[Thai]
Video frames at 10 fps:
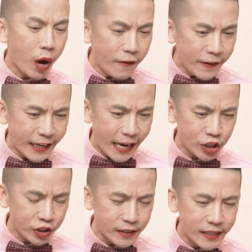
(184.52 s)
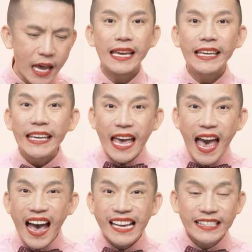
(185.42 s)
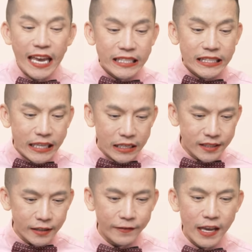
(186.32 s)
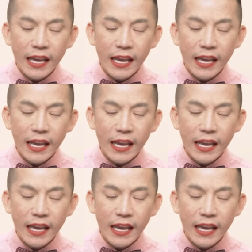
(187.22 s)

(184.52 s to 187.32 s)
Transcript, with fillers: qualifications he has extensive